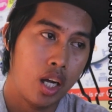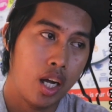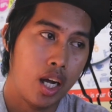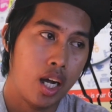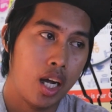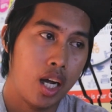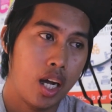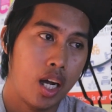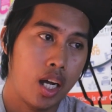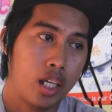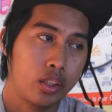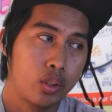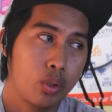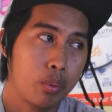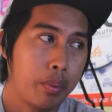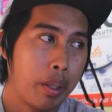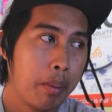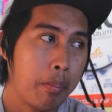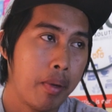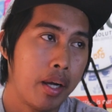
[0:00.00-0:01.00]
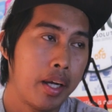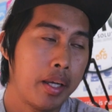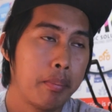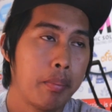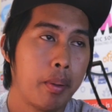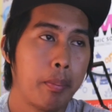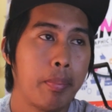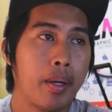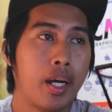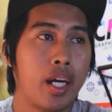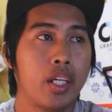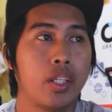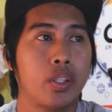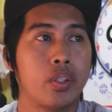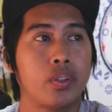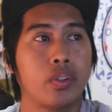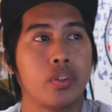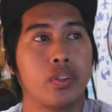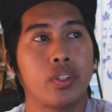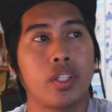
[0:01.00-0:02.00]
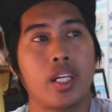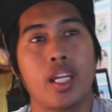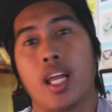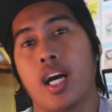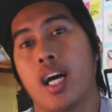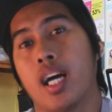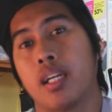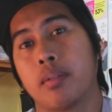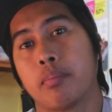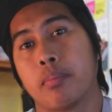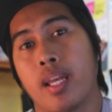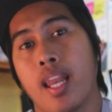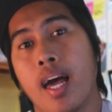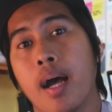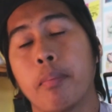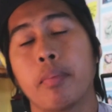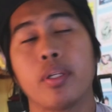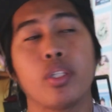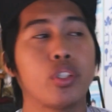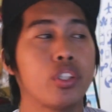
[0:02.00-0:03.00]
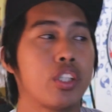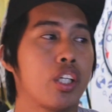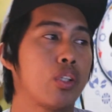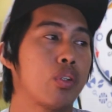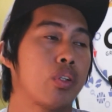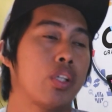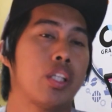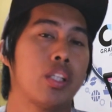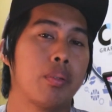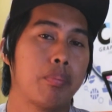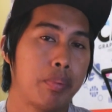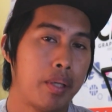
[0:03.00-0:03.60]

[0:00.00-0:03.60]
at kung may mga iba pa kayong kailangan malaman or tanongin,